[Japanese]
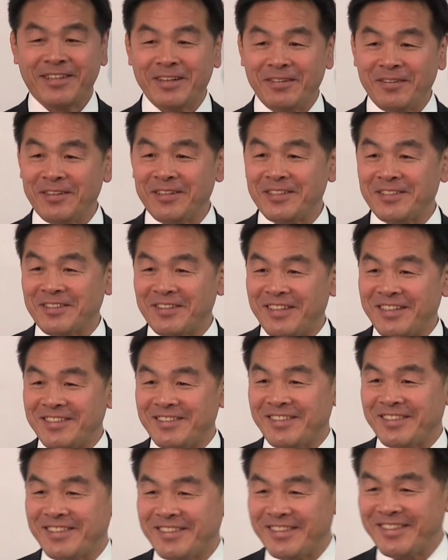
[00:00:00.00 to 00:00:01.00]
今日もよろしくお願い
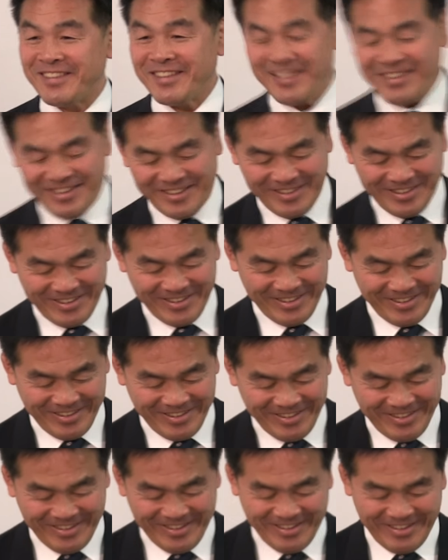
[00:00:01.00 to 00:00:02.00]
します。
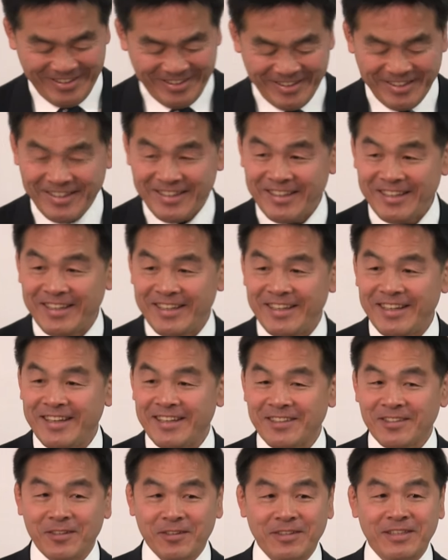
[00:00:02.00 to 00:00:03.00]
大臣冒頭お願いしま
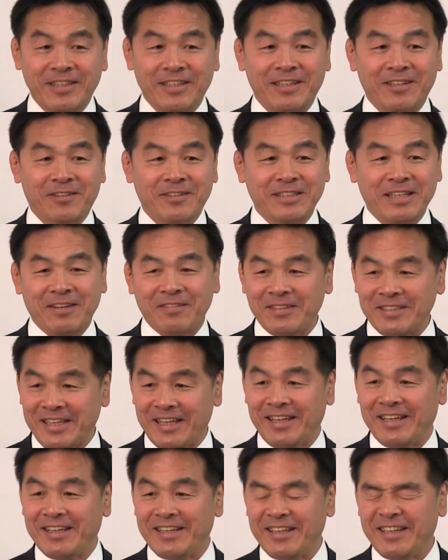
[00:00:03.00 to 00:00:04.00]
す。特にございま
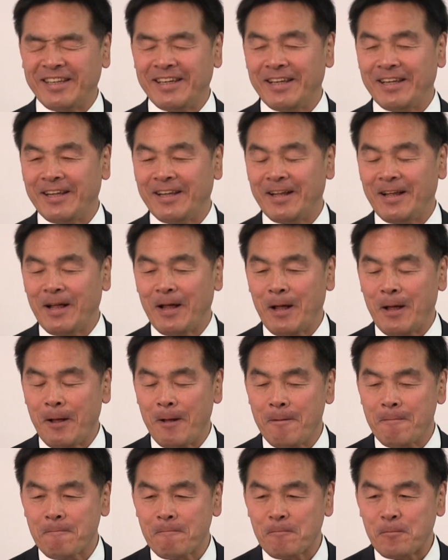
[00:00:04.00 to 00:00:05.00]
せん。
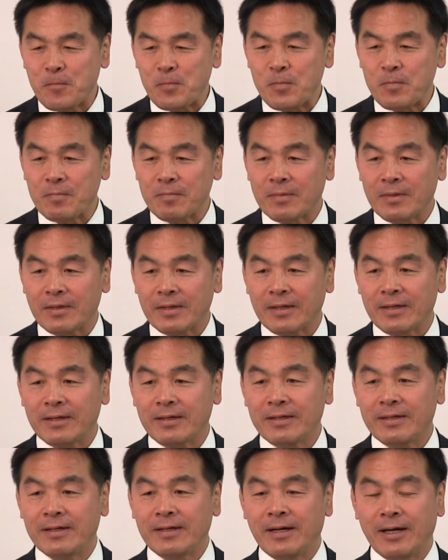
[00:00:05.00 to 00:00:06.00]
じゃあ幹事社から1問お